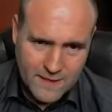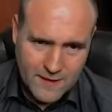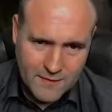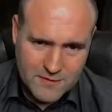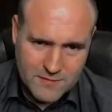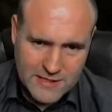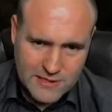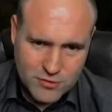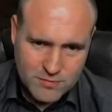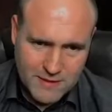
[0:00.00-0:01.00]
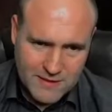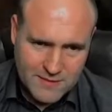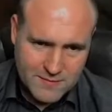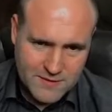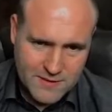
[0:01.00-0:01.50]
Aber es macht
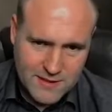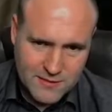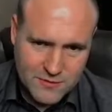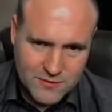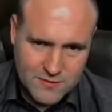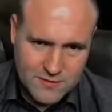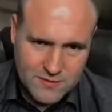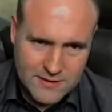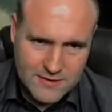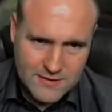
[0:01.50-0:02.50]
Spaß bis dato. Es